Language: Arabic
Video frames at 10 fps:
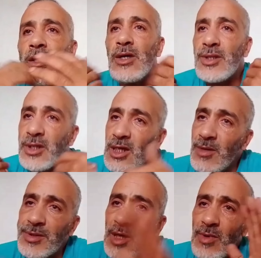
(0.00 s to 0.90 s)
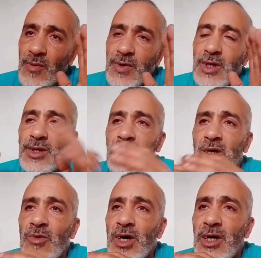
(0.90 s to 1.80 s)
رزقنا مسامح فيه الدنيا
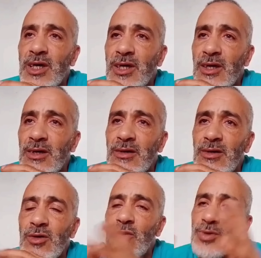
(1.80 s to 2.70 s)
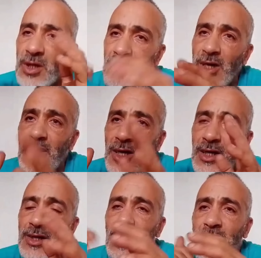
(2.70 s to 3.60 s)
واخره ومسامح لها
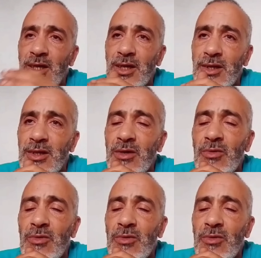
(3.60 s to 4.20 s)
كذلك هي الدنيا